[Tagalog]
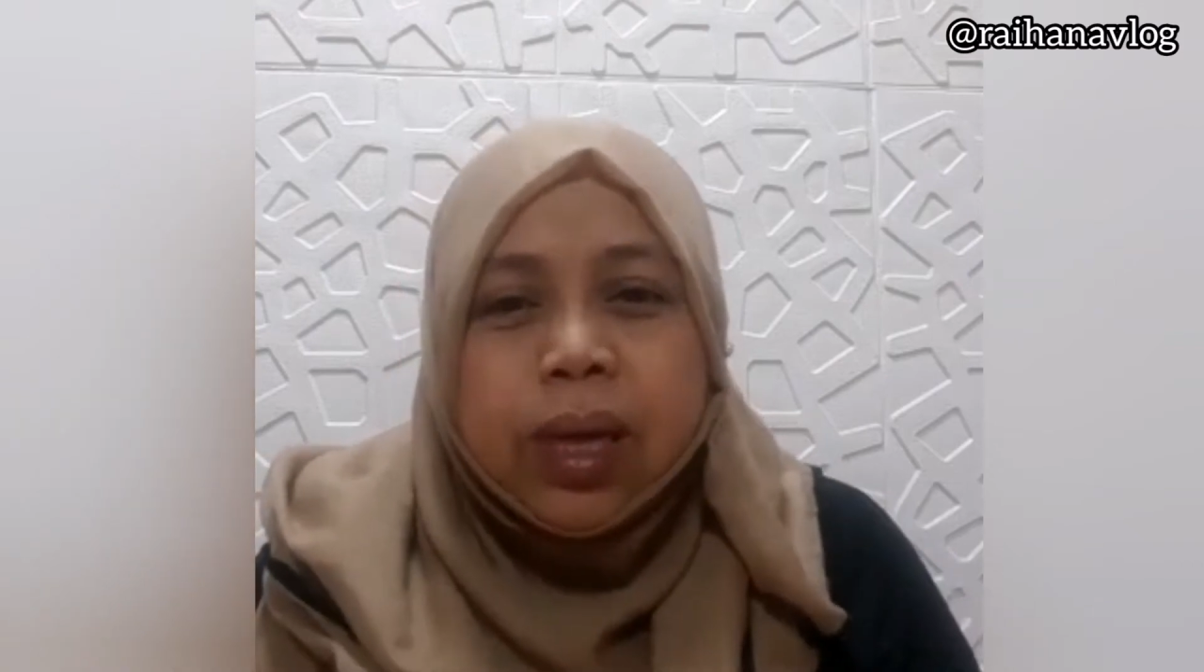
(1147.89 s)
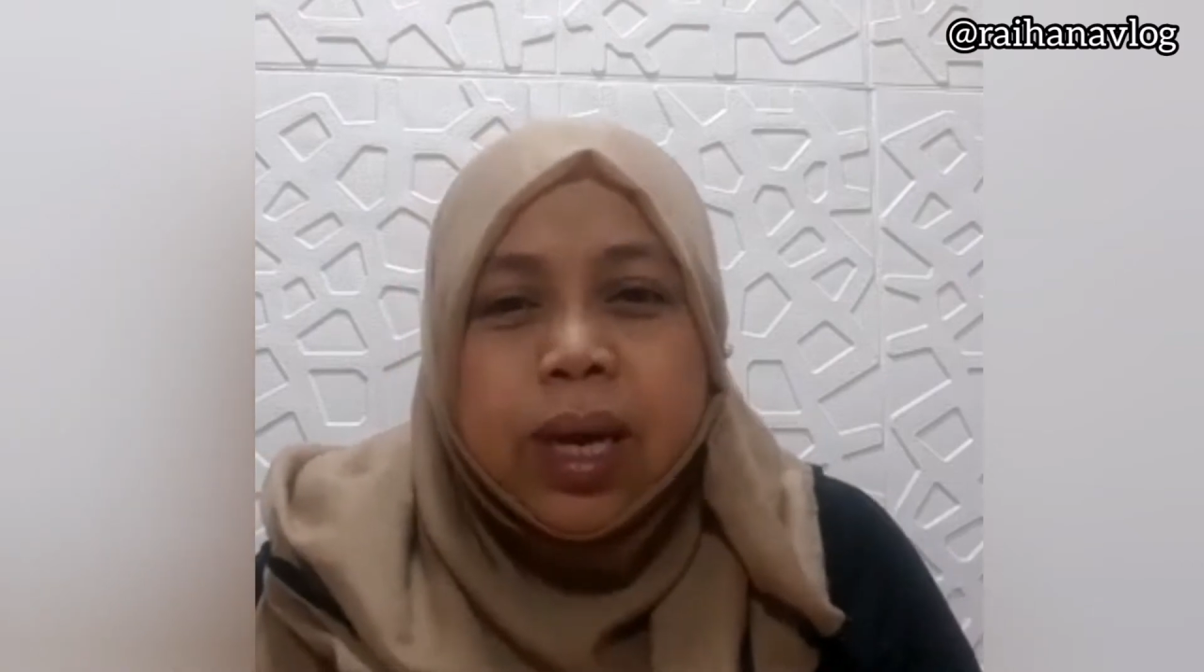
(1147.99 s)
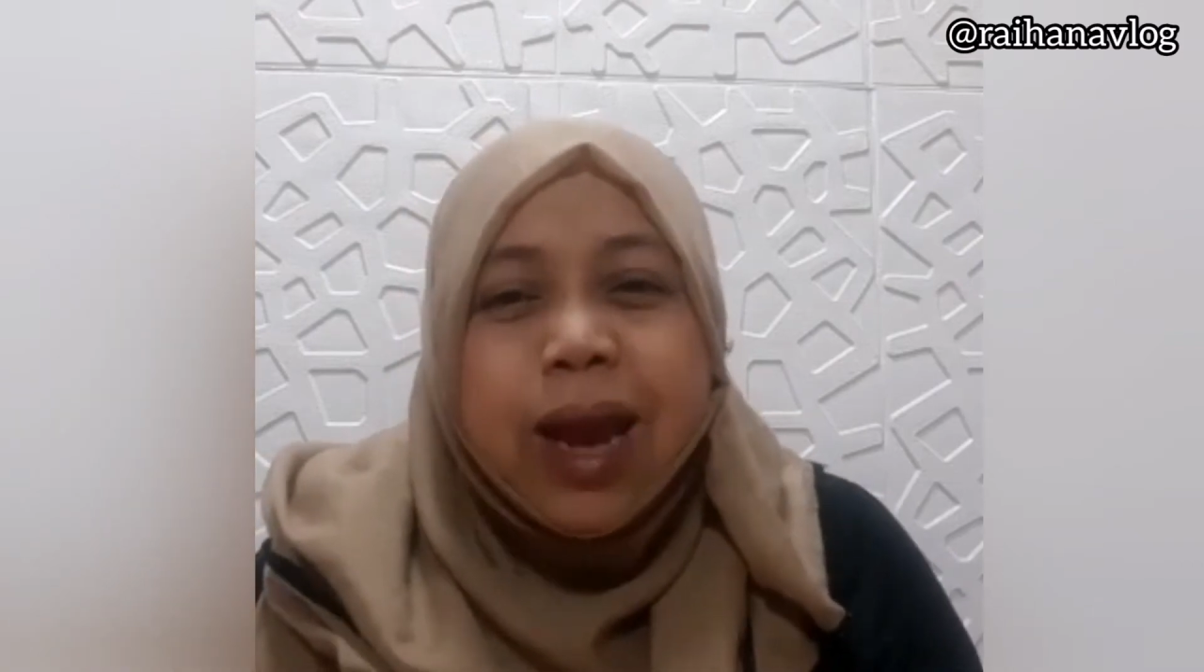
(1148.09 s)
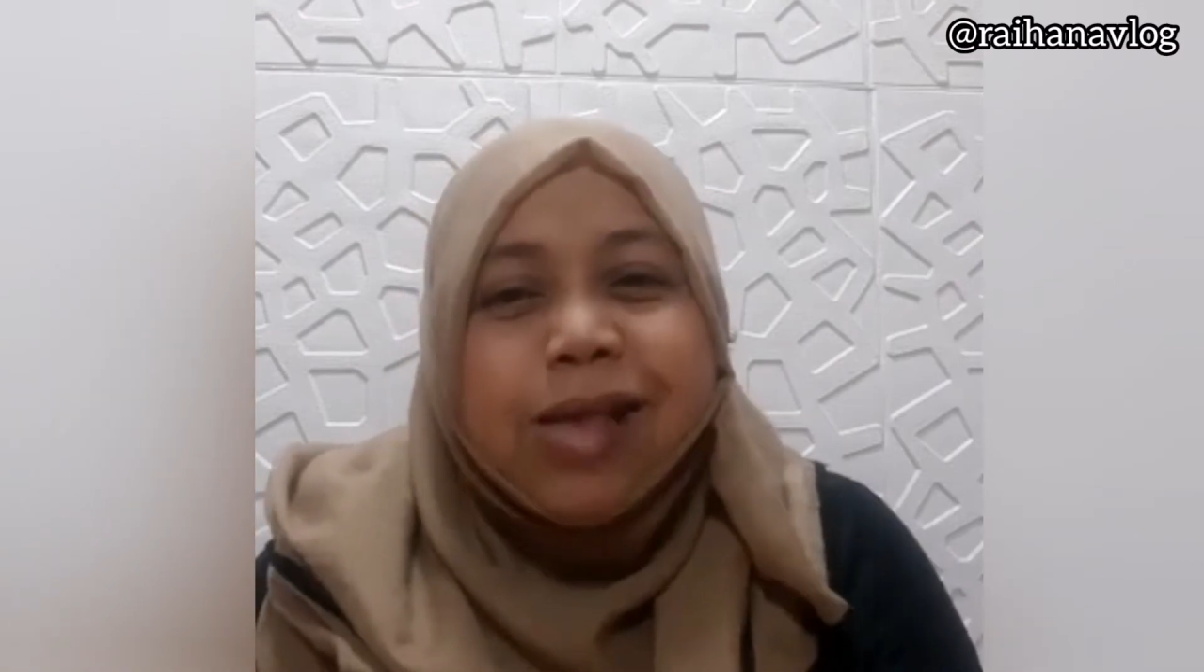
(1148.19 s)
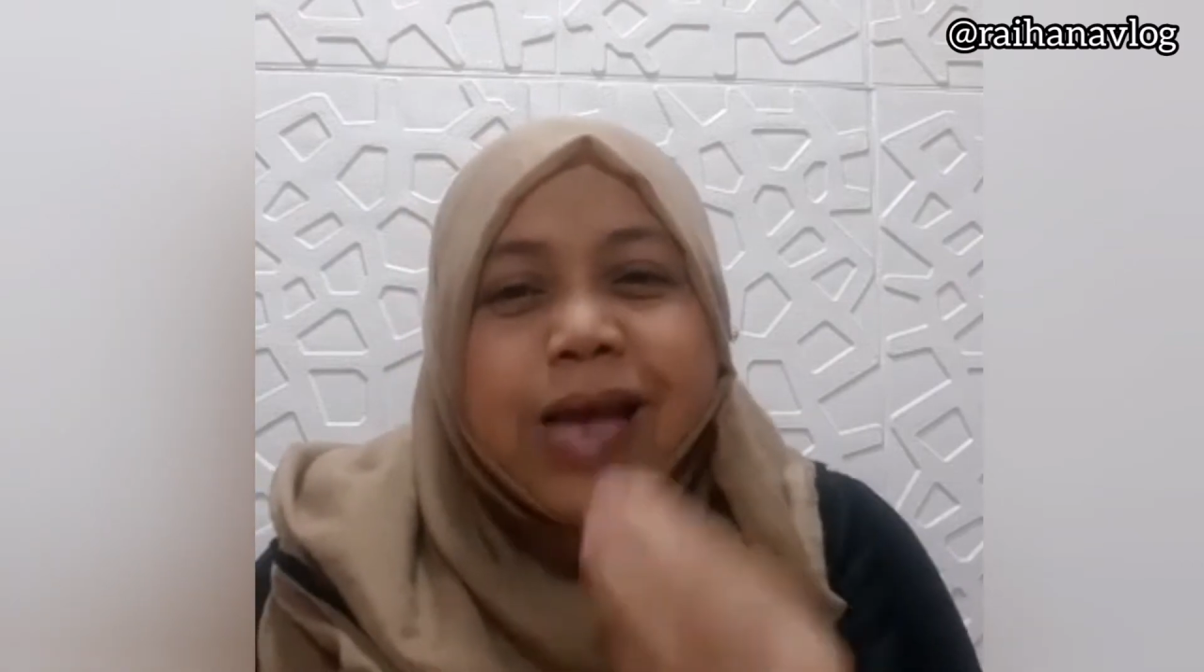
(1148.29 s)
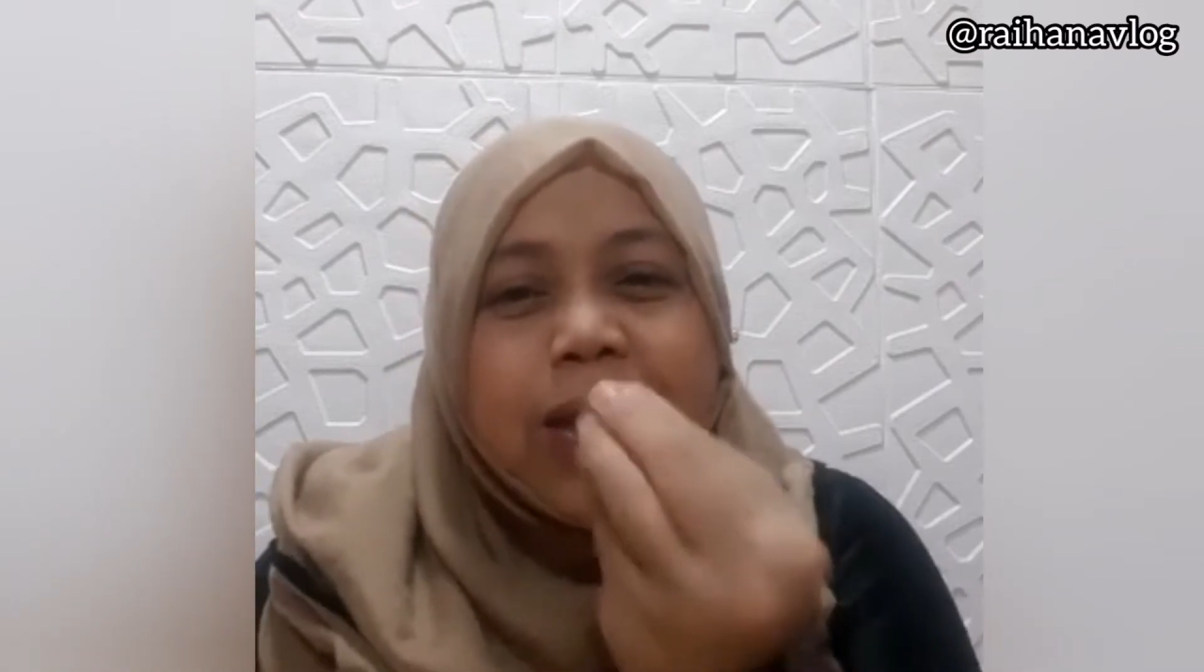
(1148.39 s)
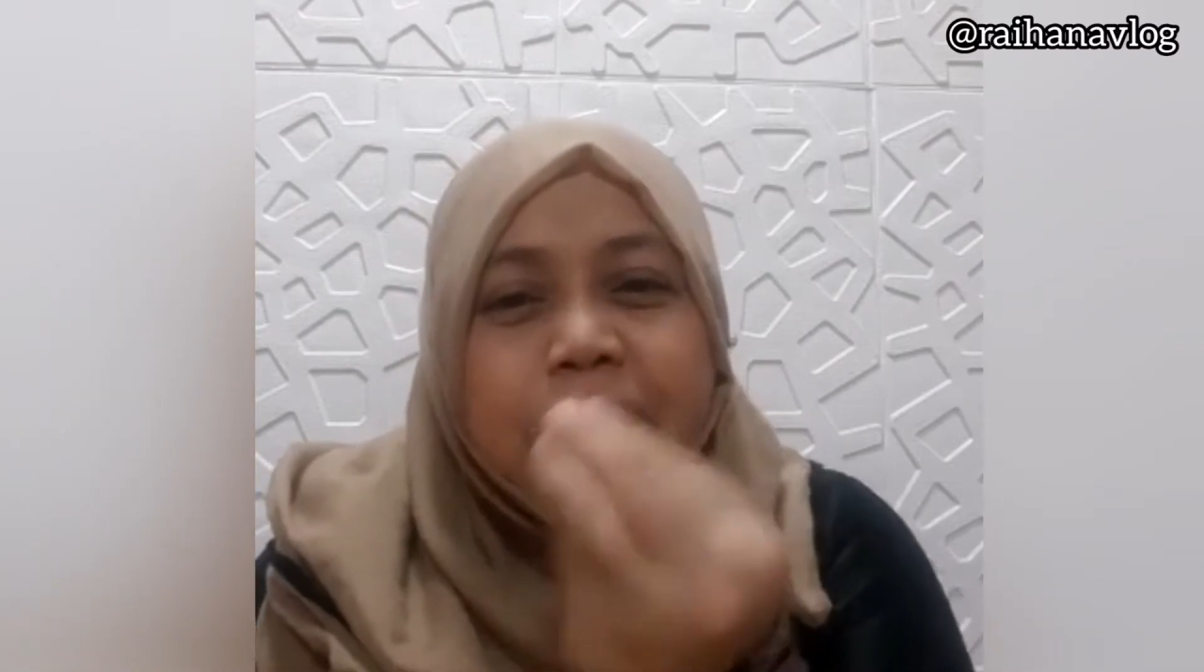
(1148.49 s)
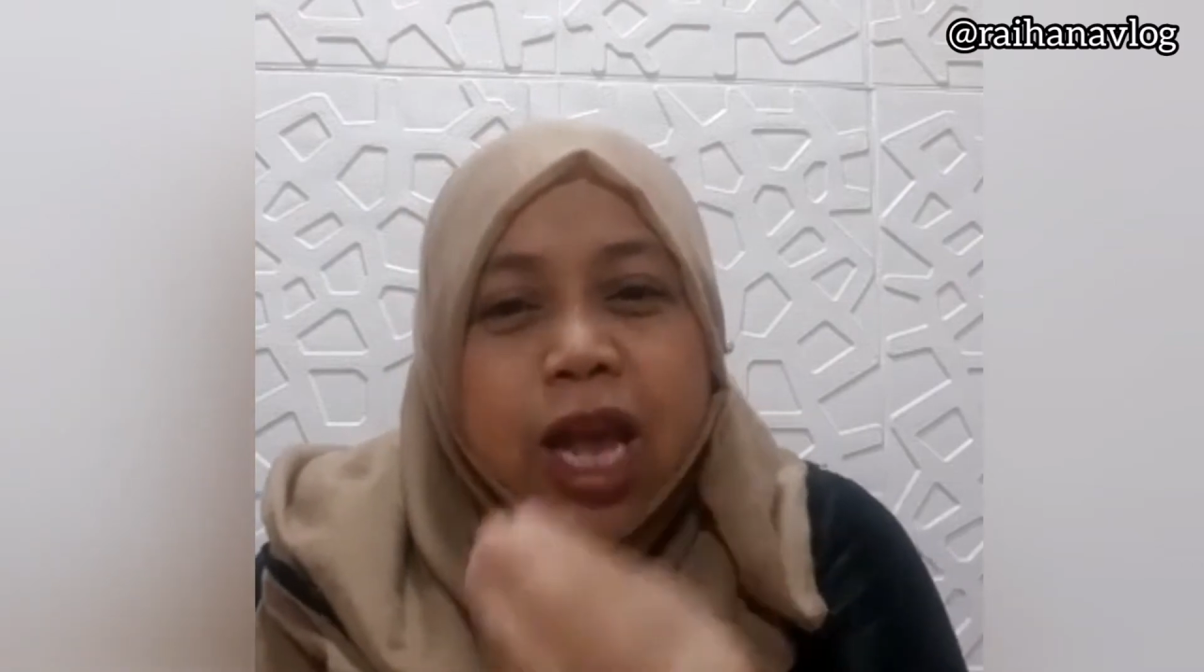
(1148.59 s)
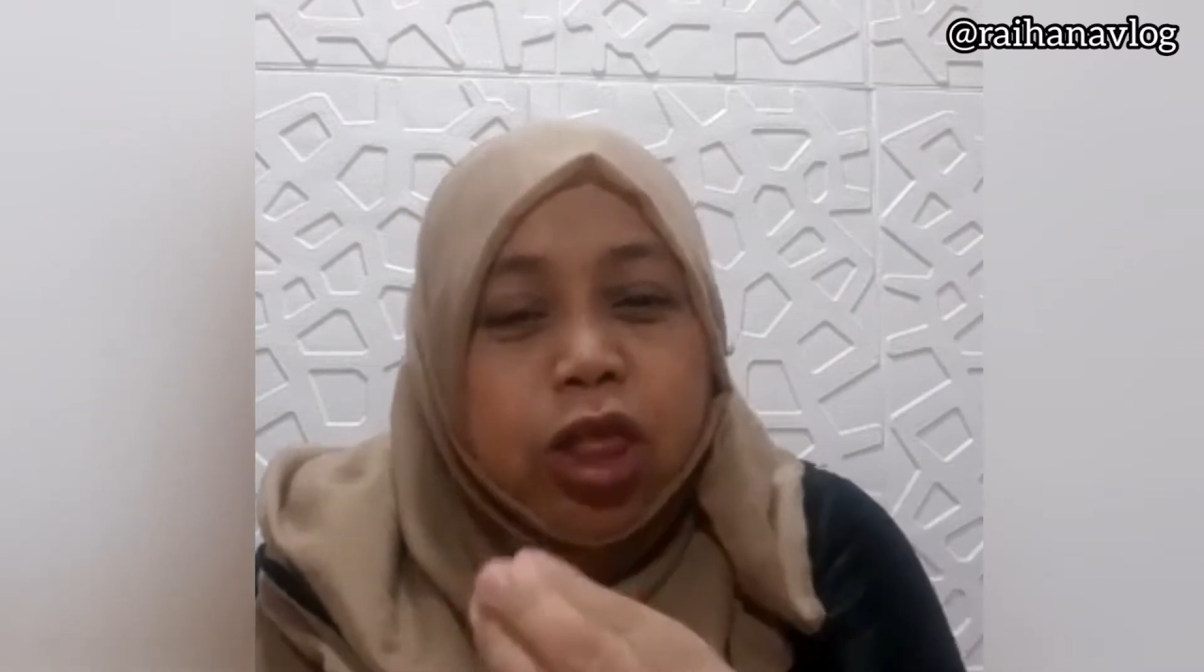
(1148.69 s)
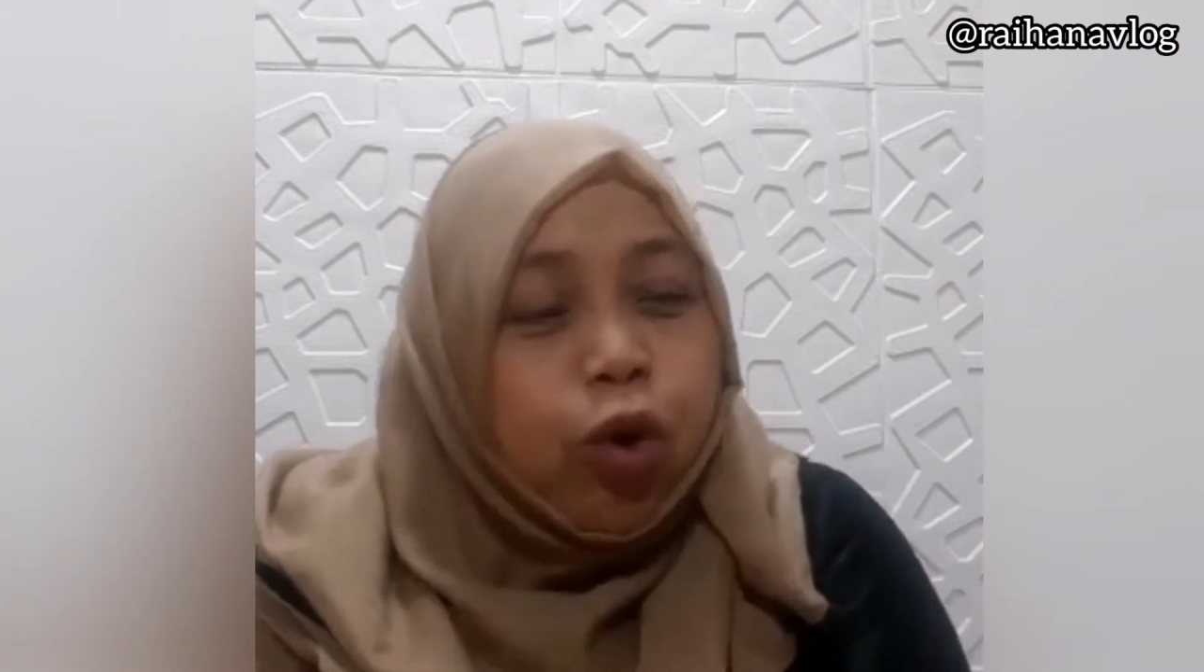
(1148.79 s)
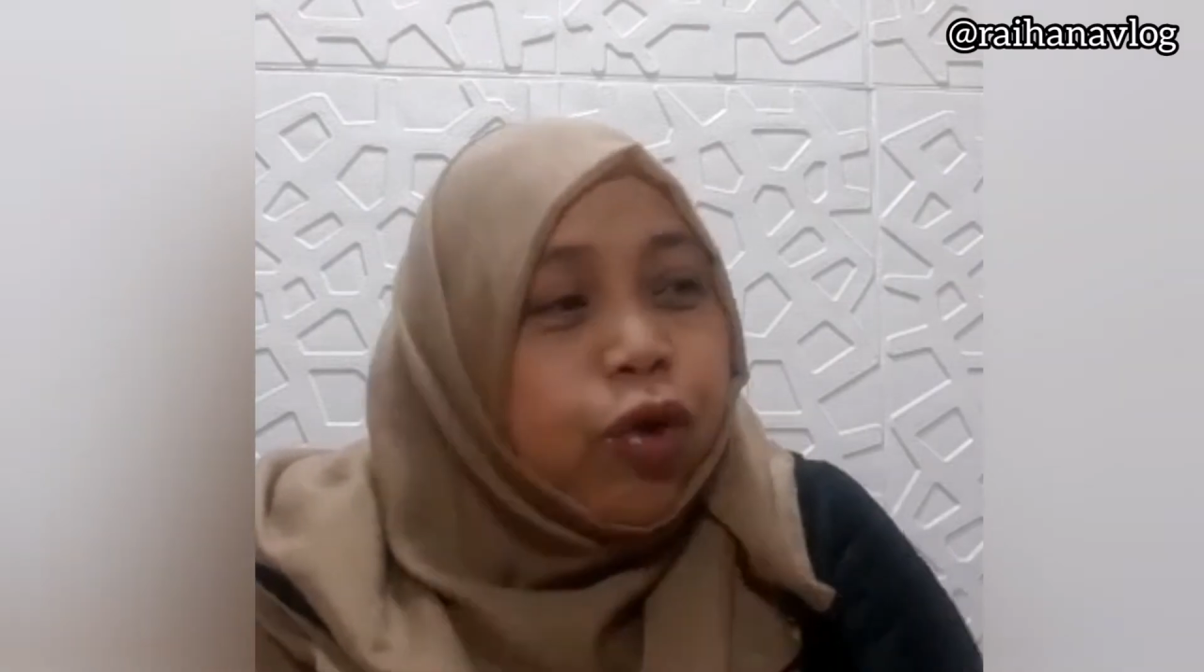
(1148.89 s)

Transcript: Nasaan ang ginto?